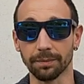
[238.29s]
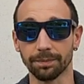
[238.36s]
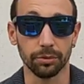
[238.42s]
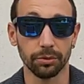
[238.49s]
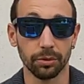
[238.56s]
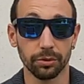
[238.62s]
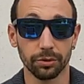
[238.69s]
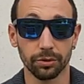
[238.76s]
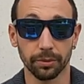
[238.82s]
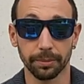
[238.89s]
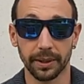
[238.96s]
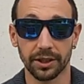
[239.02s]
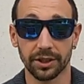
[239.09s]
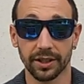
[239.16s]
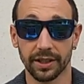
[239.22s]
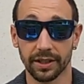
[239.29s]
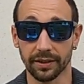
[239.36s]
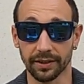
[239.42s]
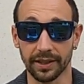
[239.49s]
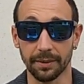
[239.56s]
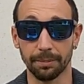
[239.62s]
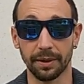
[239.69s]
Une leçon pas
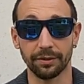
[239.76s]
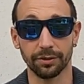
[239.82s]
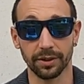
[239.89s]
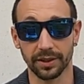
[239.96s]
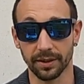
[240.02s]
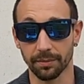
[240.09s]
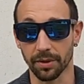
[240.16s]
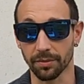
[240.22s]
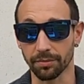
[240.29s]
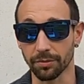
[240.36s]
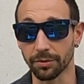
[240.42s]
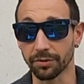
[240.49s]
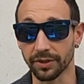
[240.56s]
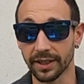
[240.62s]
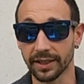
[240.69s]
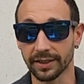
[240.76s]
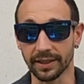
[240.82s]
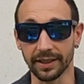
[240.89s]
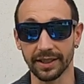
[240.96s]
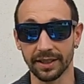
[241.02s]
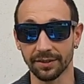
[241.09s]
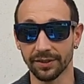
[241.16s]
chère n'est pas forcément
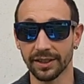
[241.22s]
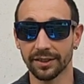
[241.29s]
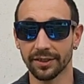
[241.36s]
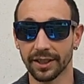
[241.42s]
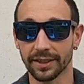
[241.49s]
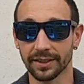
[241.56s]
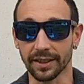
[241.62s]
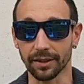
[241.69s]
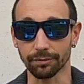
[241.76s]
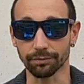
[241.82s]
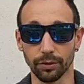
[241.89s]
mauvaise et vice-versa.